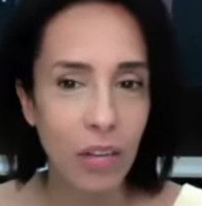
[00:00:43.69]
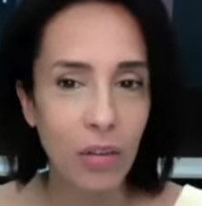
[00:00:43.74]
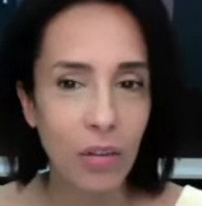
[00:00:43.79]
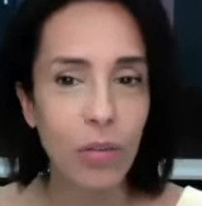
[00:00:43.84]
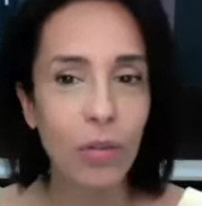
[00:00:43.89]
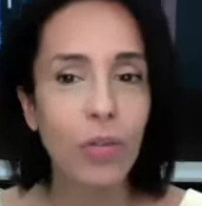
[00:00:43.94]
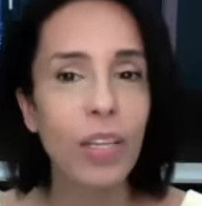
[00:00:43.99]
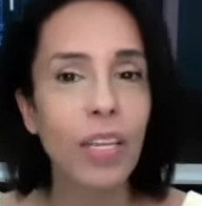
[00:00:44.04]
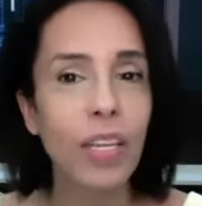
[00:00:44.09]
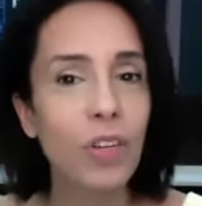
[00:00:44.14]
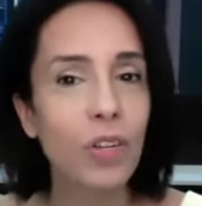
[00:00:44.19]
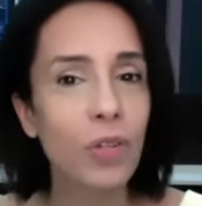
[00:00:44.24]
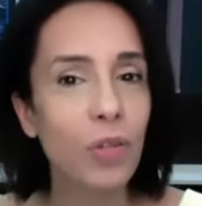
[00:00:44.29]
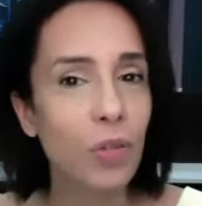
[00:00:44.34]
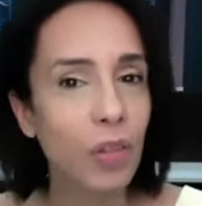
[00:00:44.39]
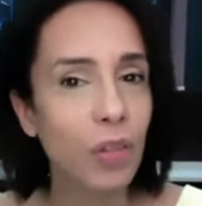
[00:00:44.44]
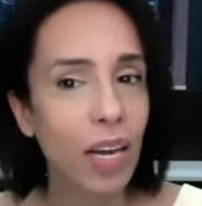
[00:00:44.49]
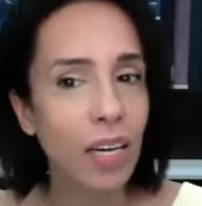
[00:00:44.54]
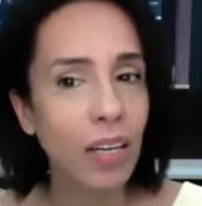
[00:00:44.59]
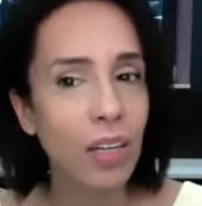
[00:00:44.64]
Tenez un
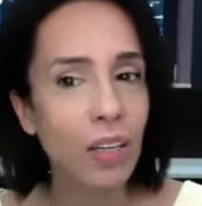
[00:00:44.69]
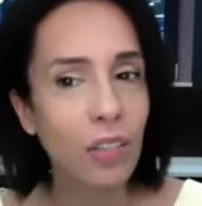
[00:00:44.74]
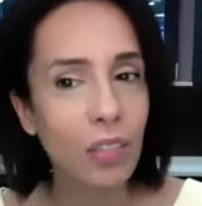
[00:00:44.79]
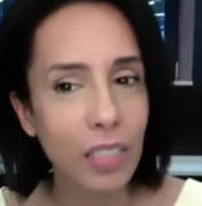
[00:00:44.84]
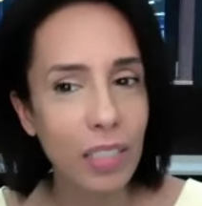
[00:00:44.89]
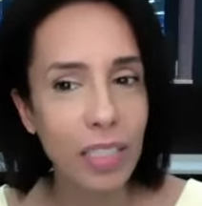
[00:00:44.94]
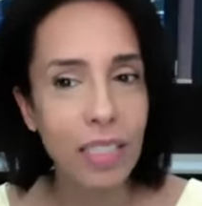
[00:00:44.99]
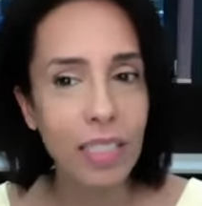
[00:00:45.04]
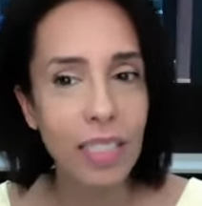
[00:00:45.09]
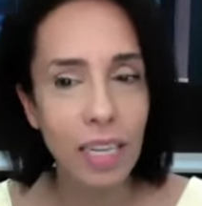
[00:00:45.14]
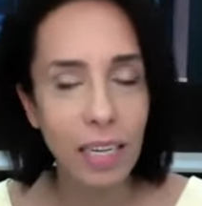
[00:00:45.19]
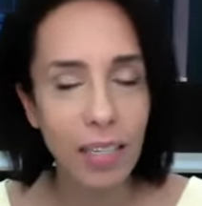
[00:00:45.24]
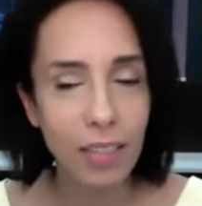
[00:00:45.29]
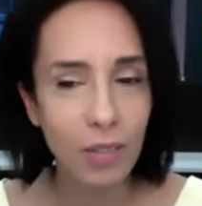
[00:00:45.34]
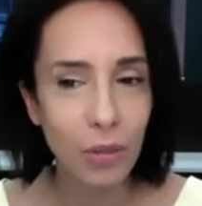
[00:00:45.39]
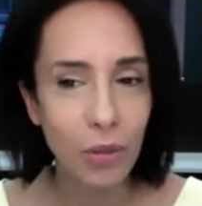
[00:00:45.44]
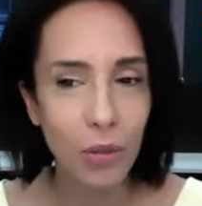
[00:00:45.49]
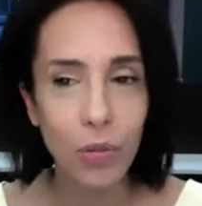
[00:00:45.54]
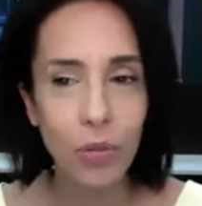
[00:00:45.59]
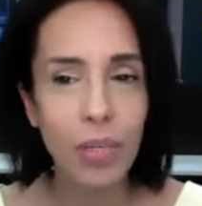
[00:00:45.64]
journal quotidien
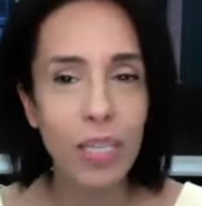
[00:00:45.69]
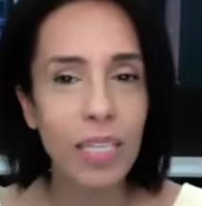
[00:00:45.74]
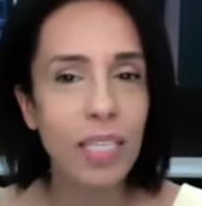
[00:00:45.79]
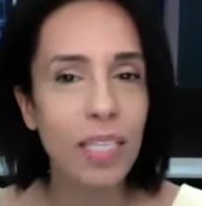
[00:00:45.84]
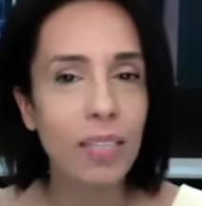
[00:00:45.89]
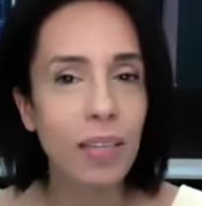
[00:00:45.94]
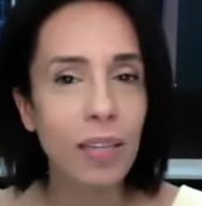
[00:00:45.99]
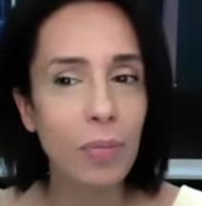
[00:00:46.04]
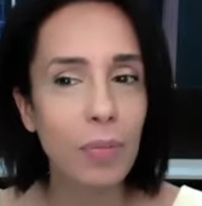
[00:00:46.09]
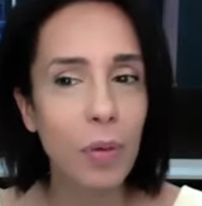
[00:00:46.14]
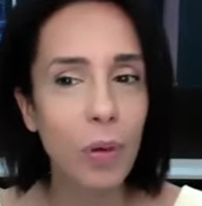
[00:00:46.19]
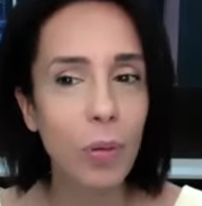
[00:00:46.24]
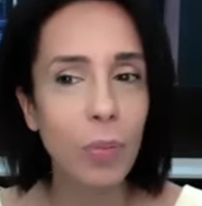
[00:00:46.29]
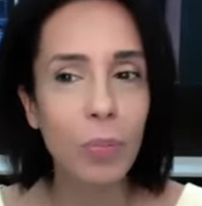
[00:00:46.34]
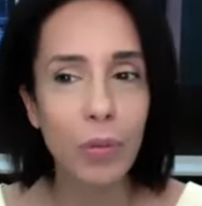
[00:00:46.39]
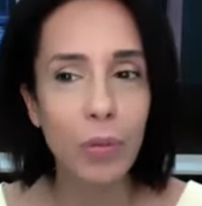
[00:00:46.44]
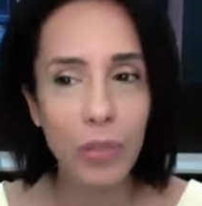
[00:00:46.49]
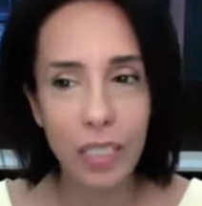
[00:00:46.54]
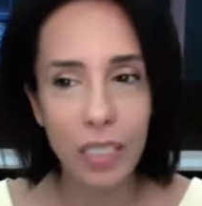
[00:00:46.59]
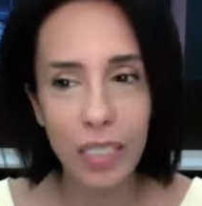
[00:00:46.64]
de tous les événements
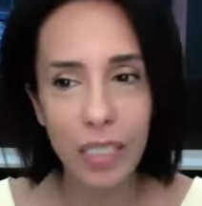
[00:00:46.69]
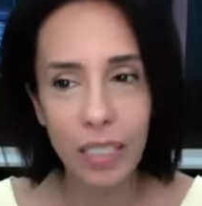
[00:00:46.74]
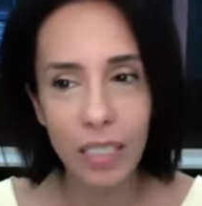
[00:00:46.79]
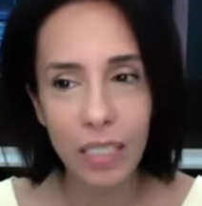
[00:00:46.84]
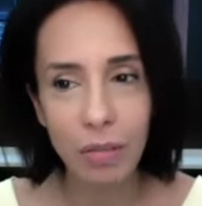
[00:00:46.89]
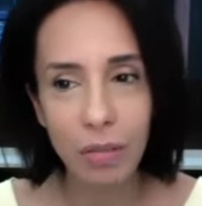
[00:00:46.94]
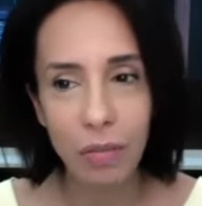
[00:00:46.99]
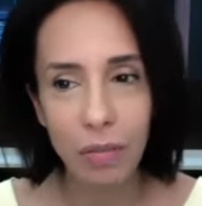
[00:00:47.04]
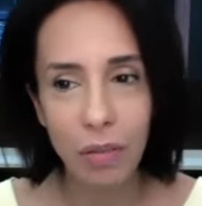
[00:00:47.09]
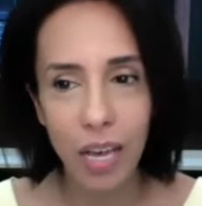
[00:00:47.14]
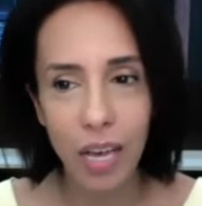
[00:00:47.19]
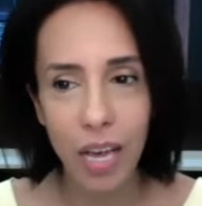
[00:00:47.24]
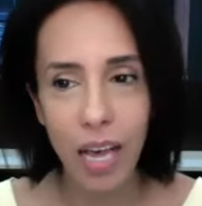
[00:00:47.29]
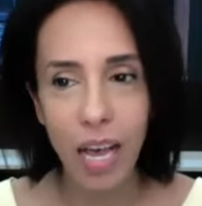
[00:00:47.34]
positifs